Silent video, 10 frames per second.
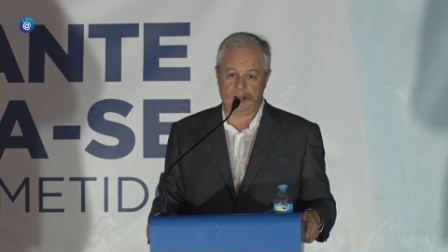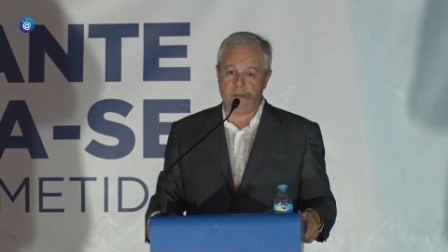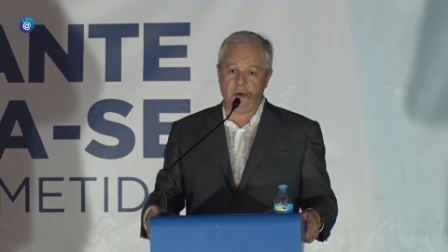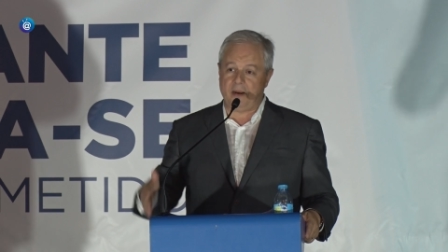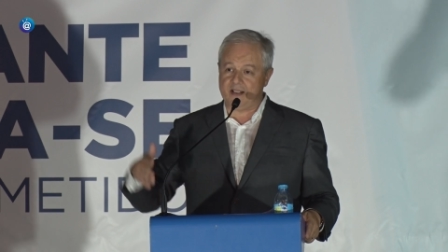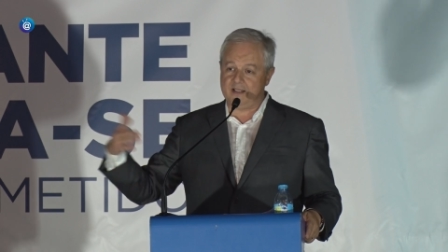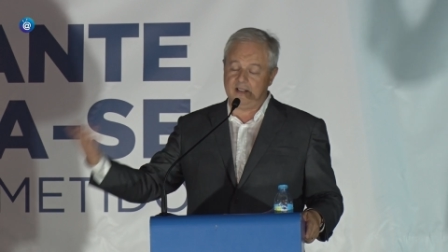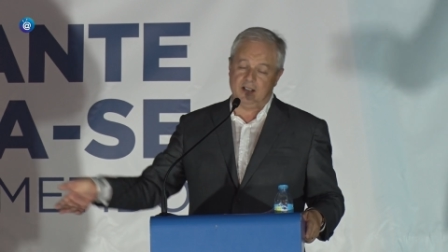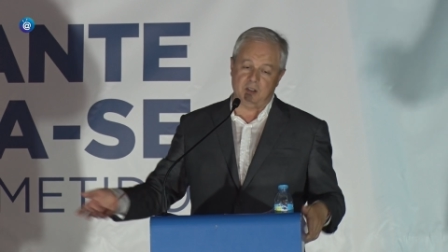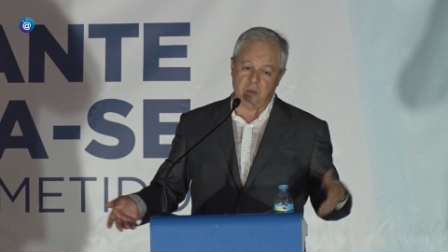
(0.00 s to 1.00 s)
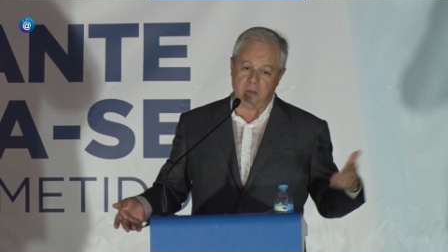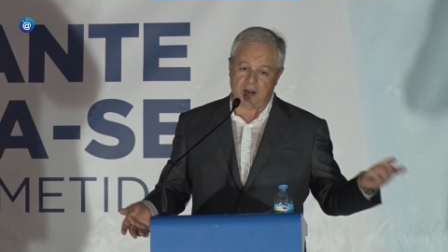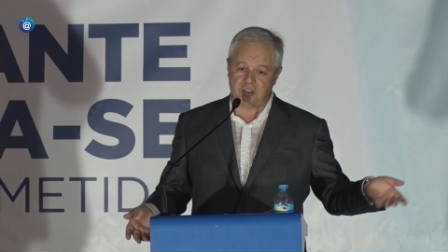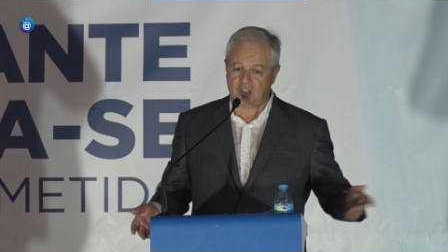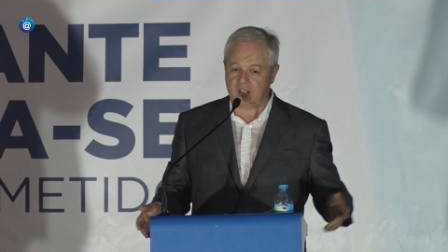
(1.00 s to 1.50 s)
É o meu braço direito, o meu
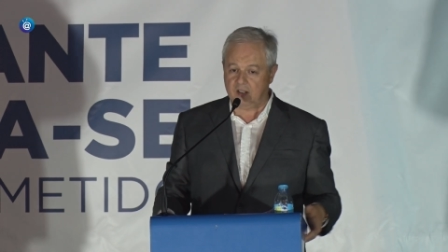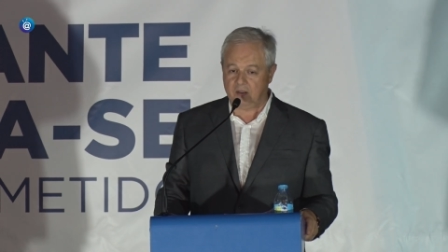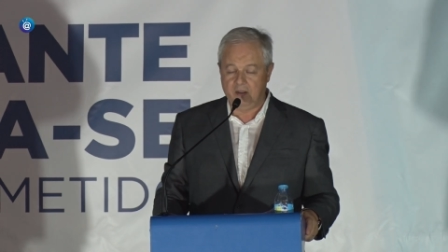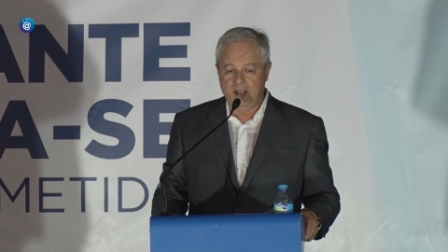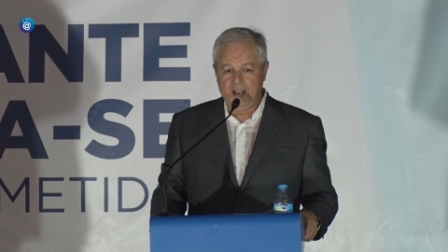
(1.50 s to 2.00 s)
braço esquerdo,